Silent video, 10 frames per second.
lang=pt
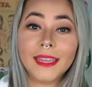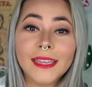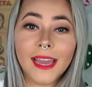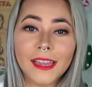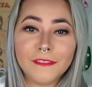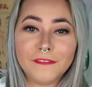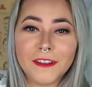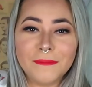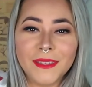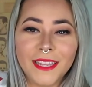E aí
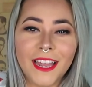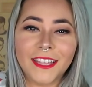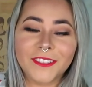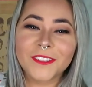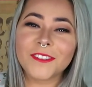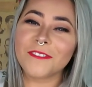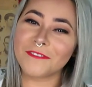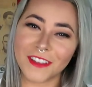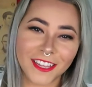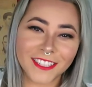família, tudo
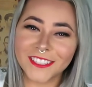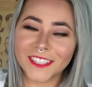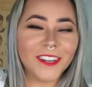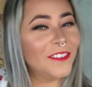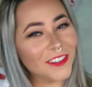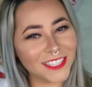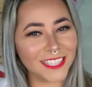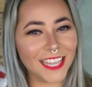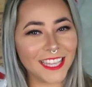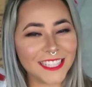verde com
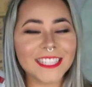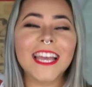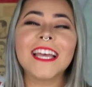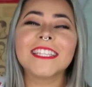vocês?